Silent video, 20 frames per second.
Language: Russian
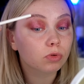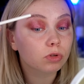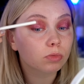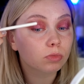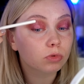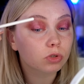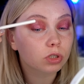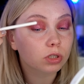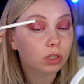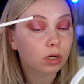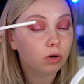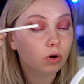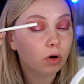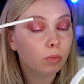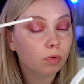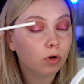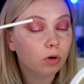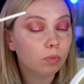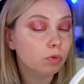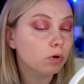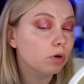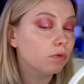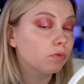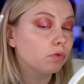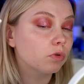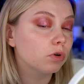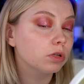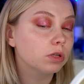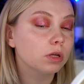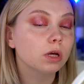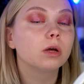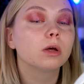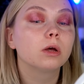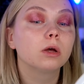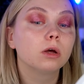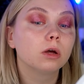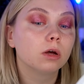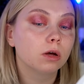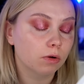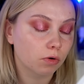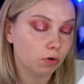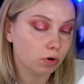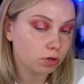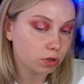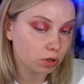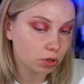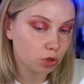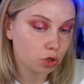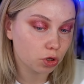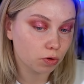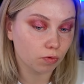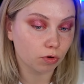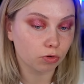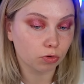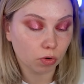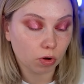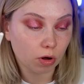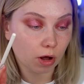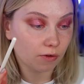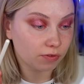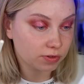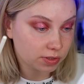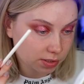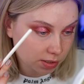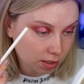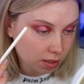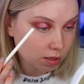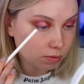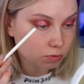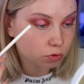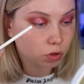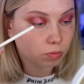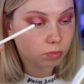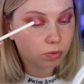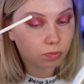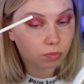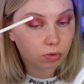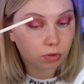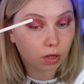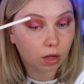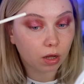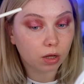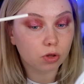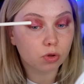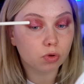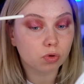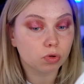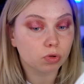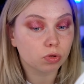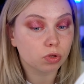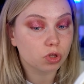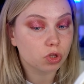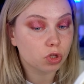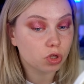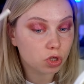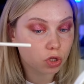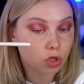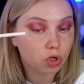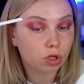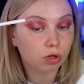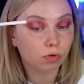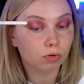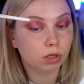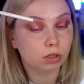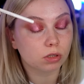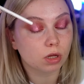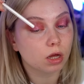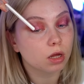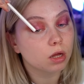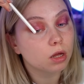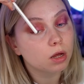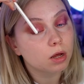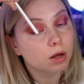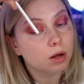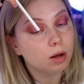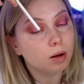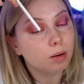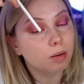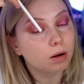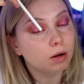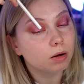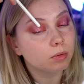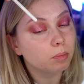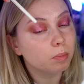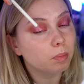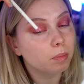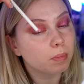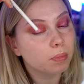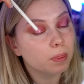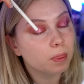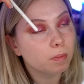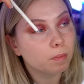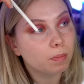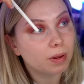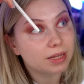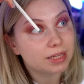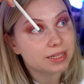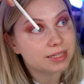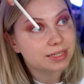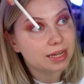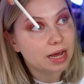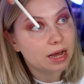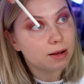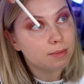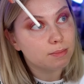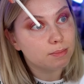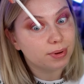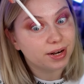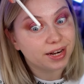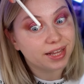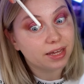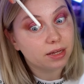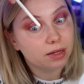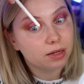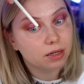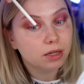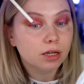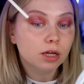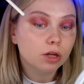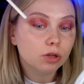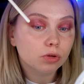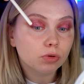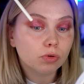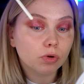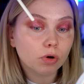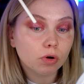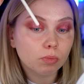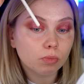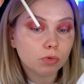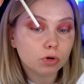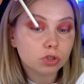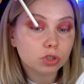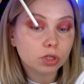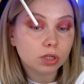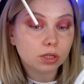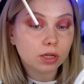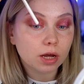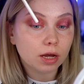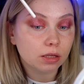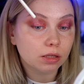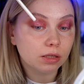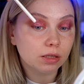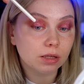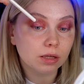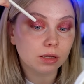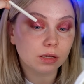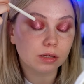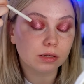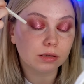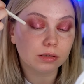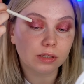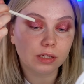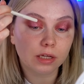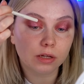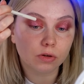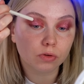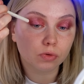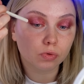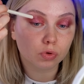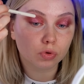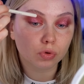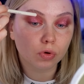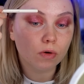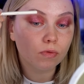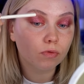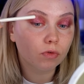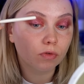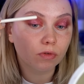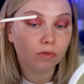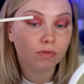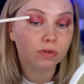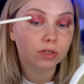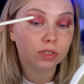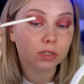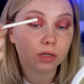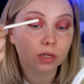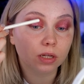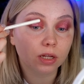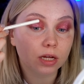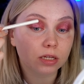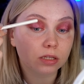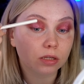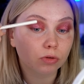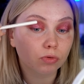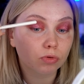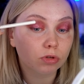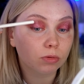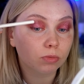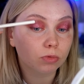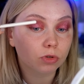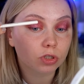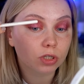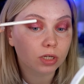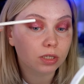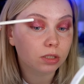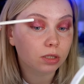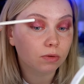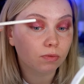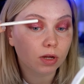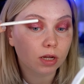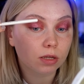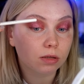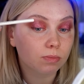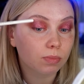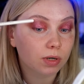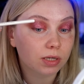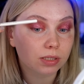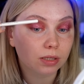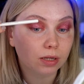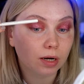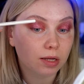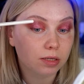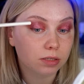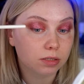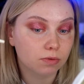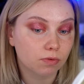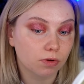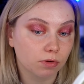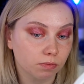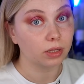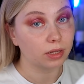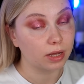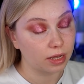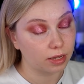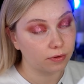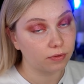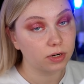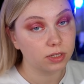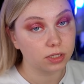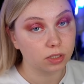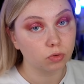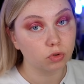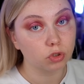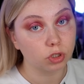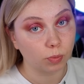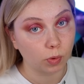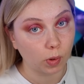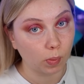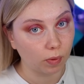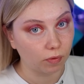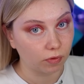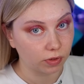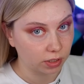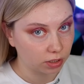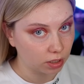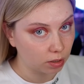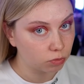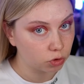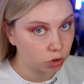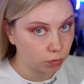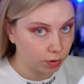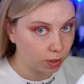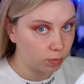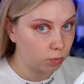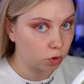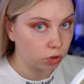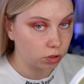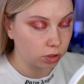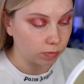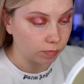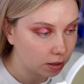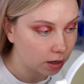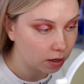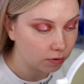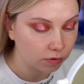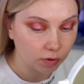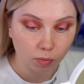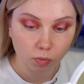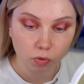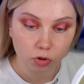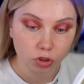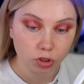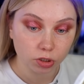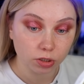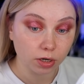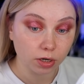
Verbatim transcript: тут немножко так хоп-хоп-хоп, вроде, вроде ничего. Ну, а в целом, чтобы была еще чище вот эта а, полоса, блик, то можно, да, не делать тушевку во весь глаз, а тут немножко оставлять пространство. Как говорится, нужно пробовать, и там уже поймете, как вам больше